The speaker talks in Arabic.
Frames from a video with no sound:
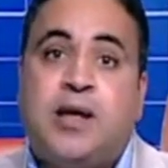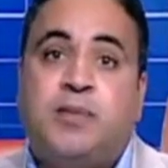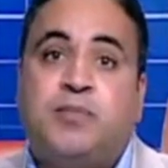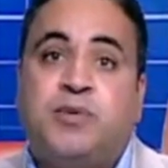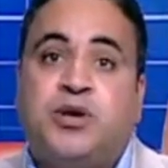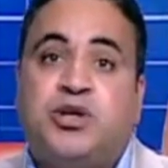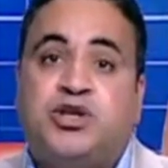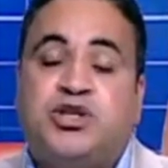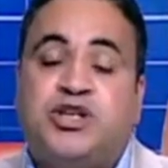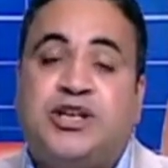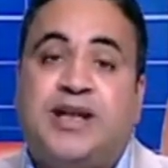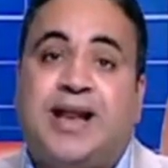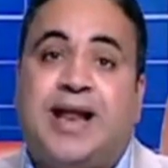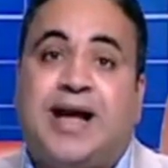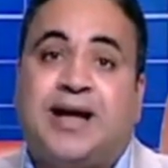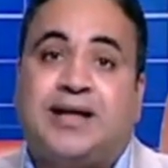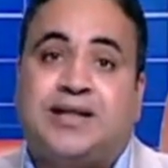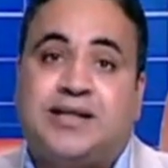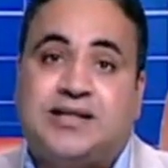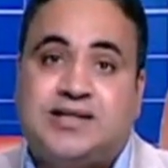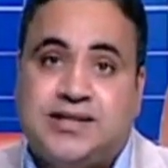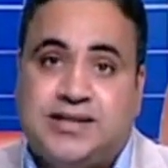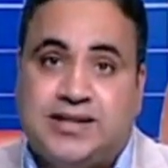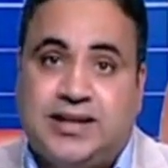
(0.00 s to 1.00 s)
بنشيل
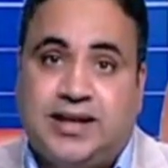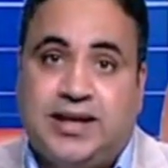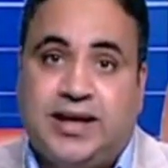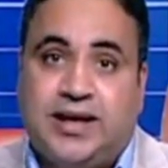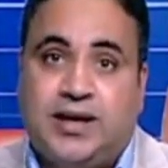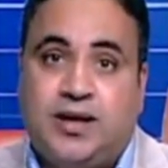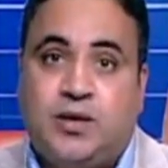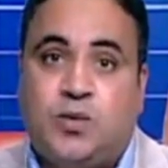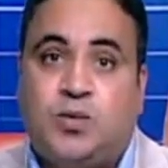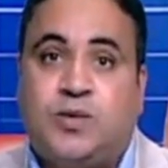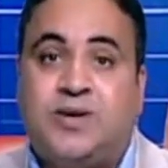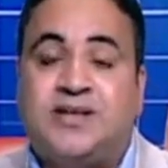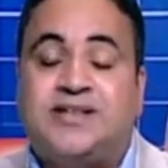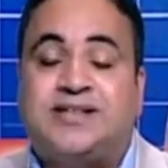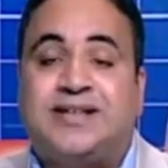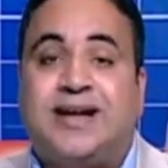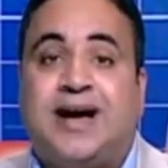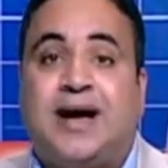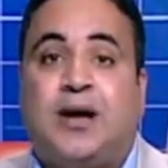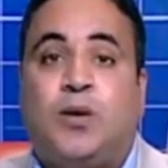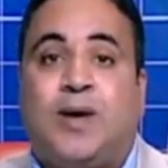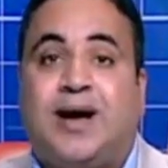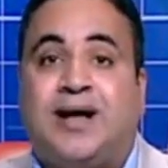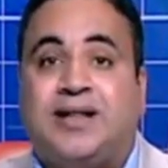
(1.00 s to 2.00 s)
عدسه العين
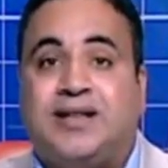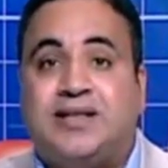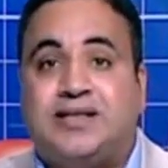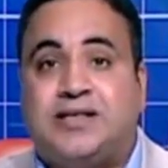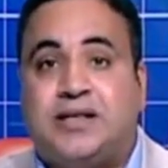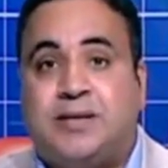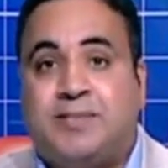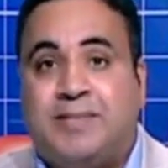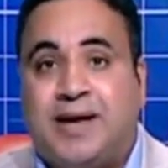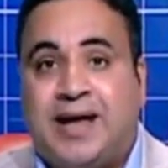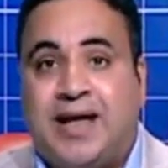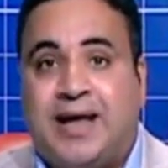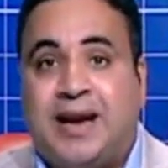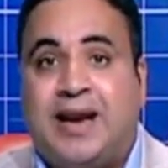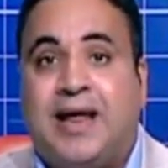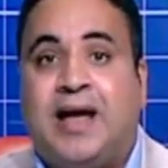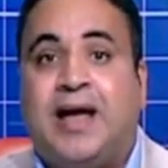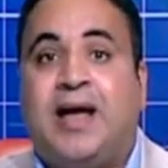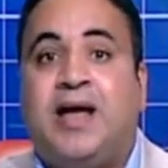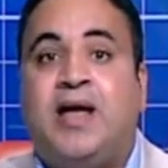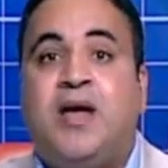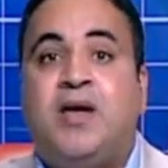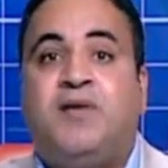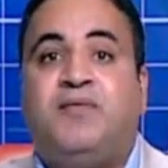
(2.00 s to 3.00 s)
ونزرع له عدسه
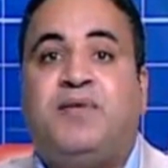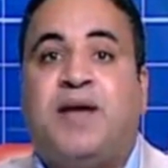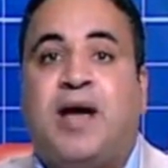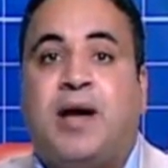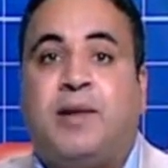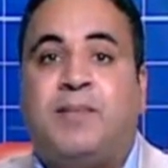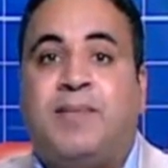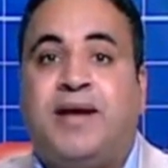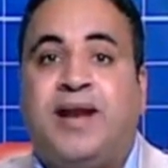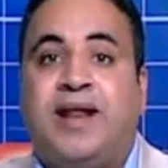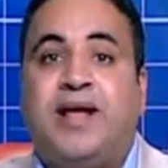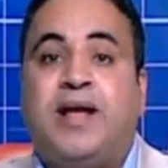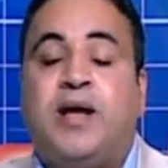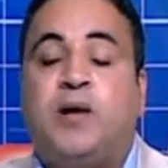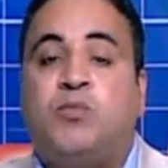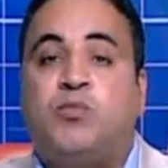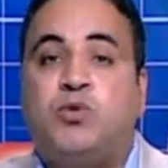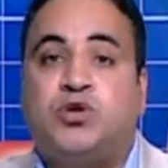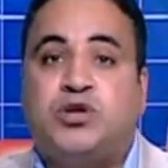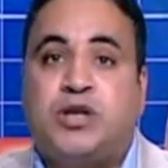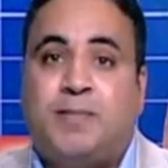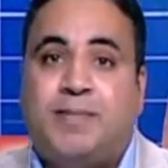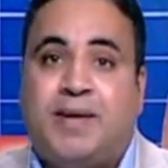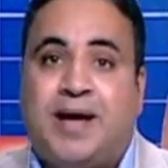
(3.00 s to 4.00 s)
مكانها في عمليه
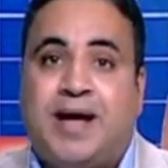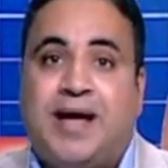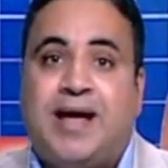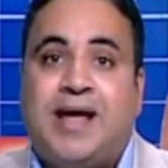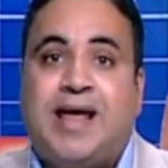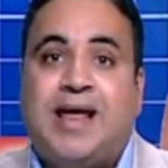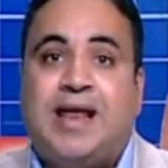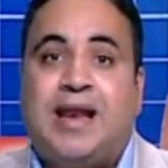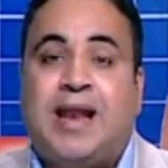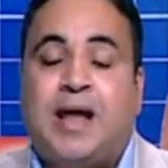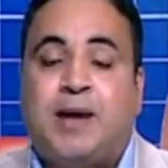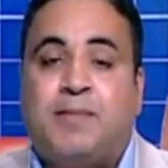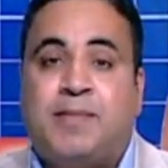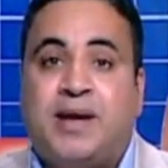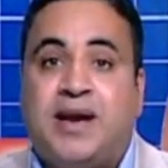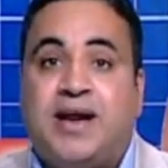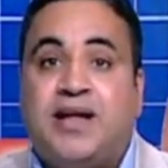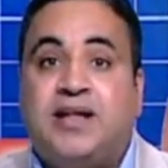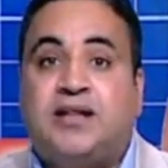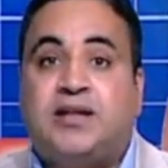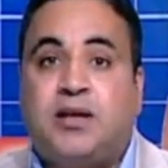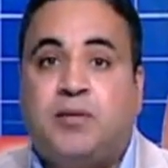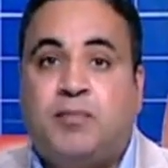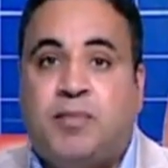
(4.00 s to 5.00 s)
مشابهه
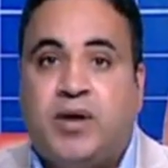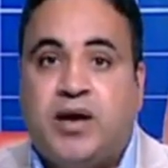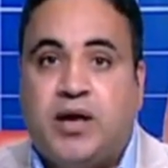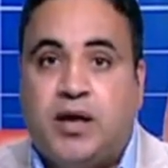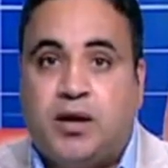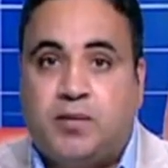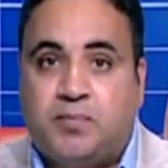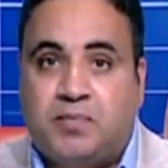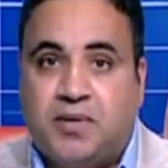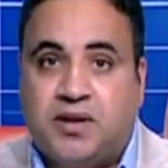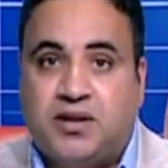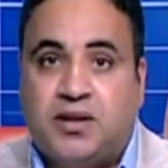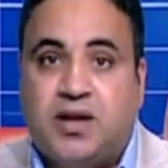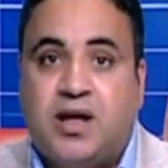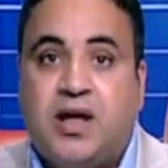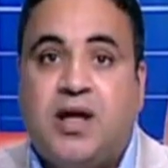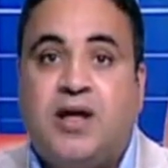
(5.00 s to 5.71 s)
لعمليه الميه البيضاء